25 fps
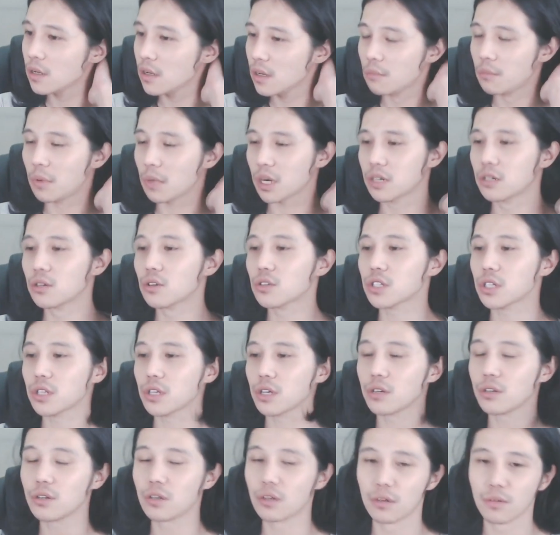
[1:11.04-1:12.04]
막
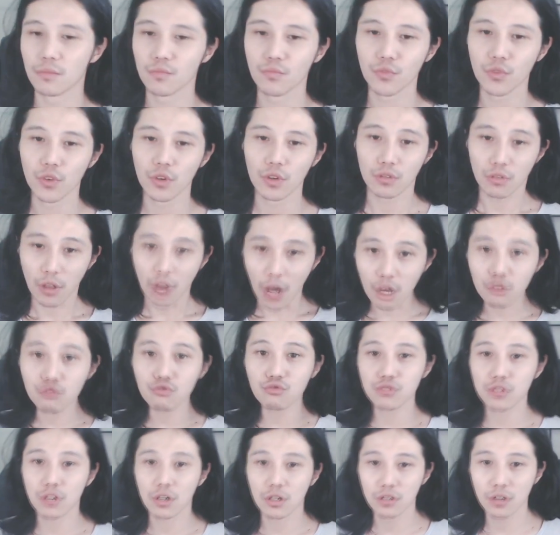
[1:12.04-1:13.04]
그러잖아요. 나도
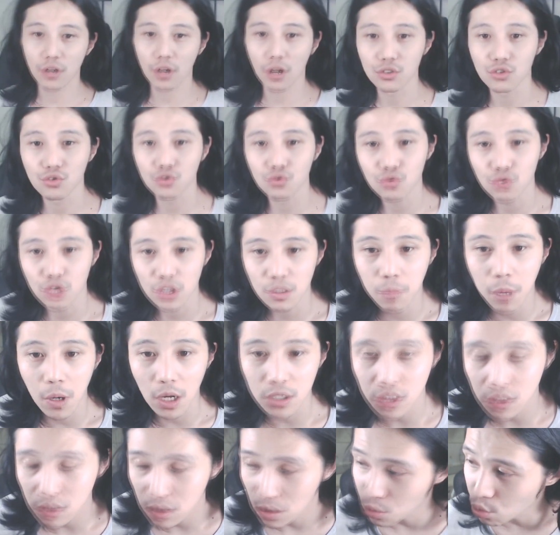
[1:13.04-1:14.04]
그냥 그래가지고
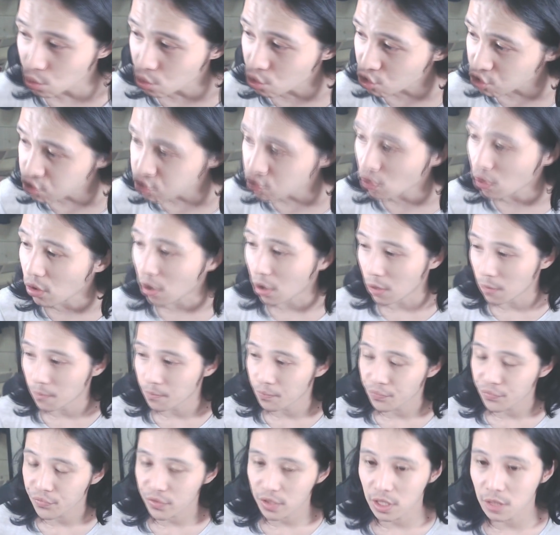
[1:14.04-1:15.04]
입학식 때 또 추워.
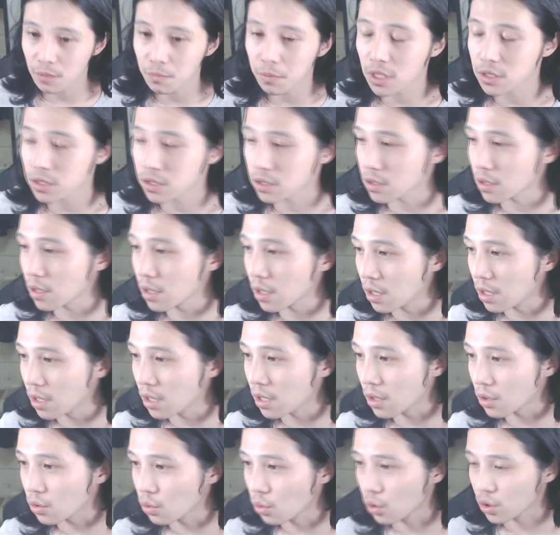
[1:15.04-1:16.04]
입학식
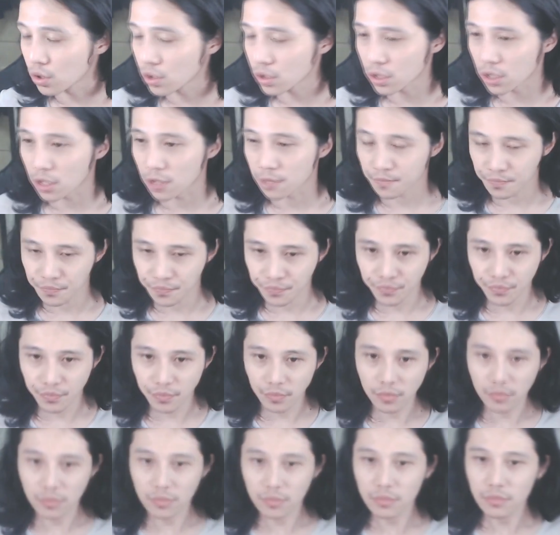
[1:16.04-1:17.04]
때가 꼭 이제
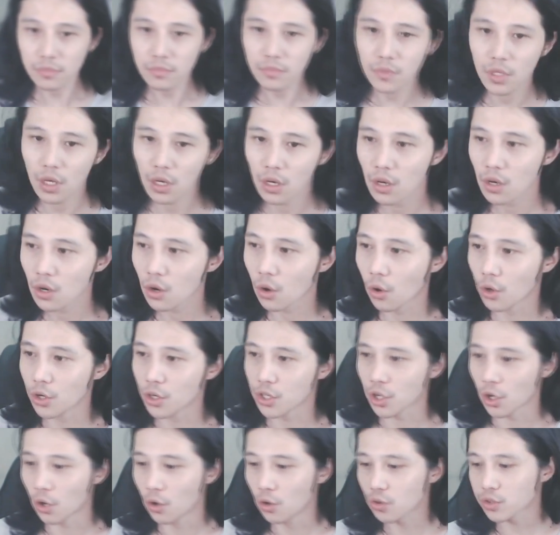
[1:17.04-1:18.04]
거의
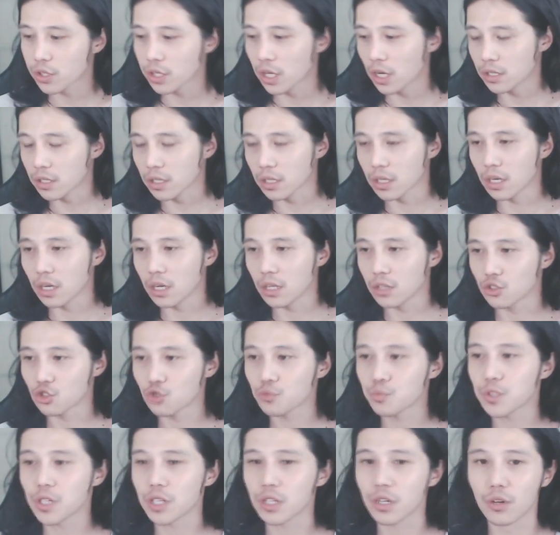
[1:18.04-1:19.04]
겨울 때 하니까
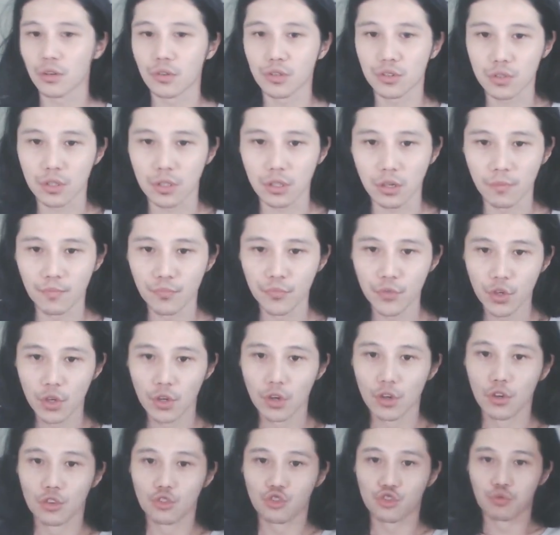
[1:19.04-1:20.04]
춥잖아요. 그래서 나
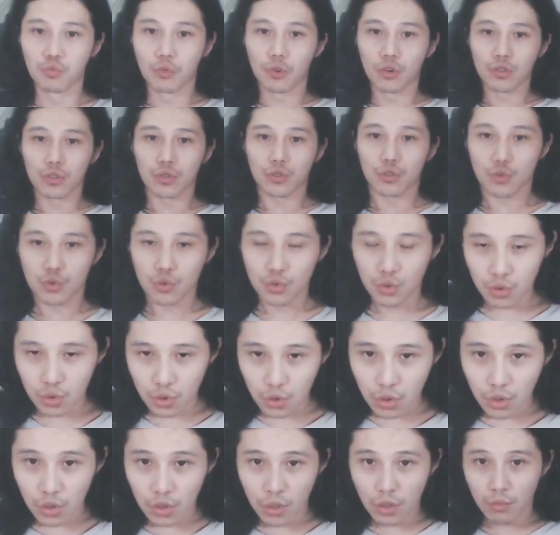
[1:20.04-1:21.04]
주머니,
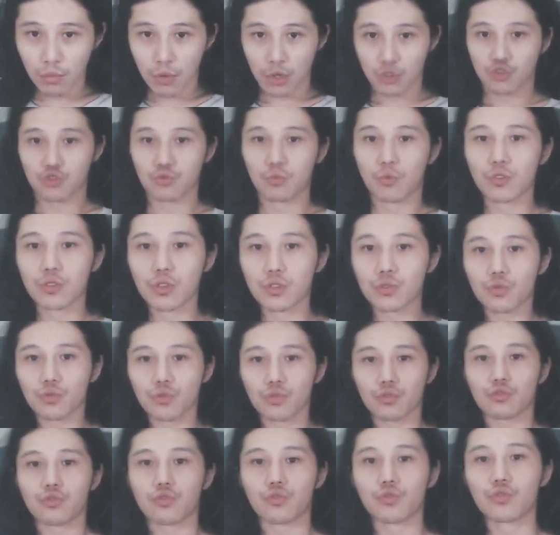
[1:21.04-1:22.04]
막 주머니에 손
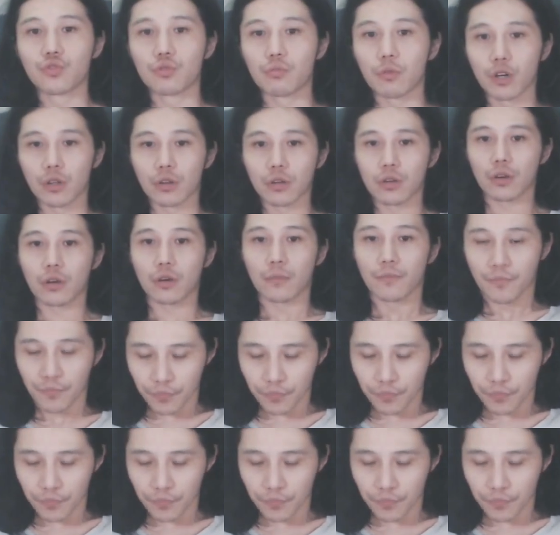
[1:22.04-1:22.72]
넣고 막 이렇게,